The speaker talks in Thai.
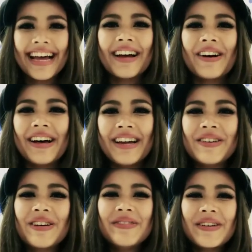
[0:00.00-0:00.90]
ค่ะขอให้ทุ
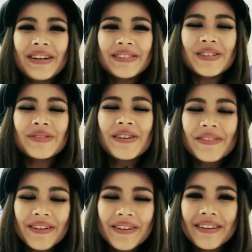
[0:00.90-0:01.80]
กคนมีความสุขมา
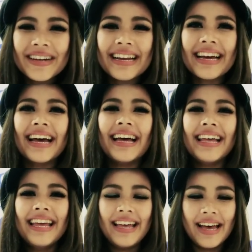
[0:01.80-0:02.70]
กๆนะคะ
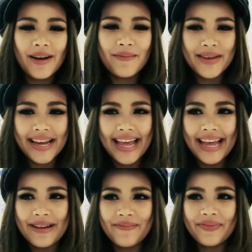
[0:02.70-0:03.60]
ยังไง
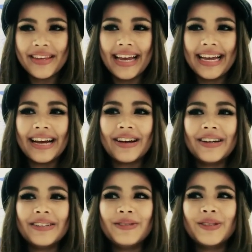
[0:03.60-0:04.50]
ยาย่าก็
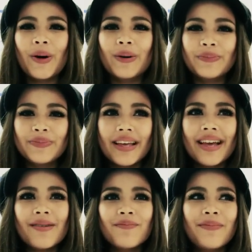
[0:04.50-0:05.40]
ส่ง
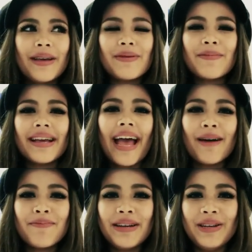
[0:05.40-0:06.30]
big big big
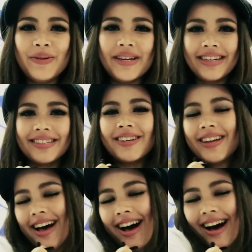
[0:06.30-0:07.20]
happy new year's
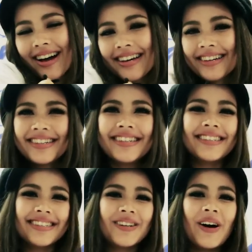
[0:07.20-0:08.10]
hug
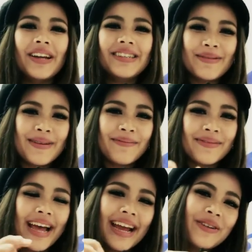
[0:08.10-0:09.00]
กอดสำหรับ
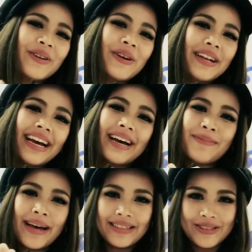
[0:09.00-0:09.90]
ให้ทุกคนนะคะ
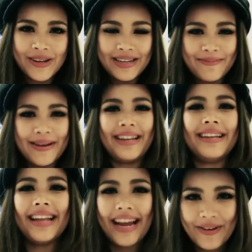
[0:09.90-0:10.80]
ผ่านจอนี้ไป
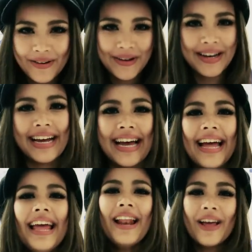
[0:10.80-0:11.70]
ให้ทุกคนนะคะ
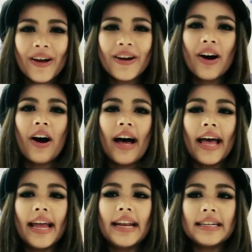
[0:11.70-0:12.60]
แล้วก็ขอ
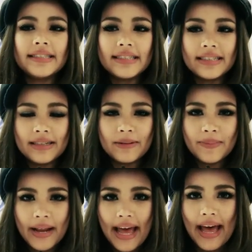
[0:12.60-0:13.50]
ให้หนังสือ
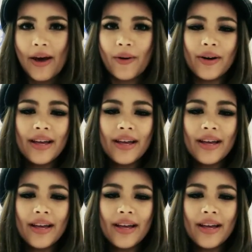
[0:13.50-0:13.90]
แพรว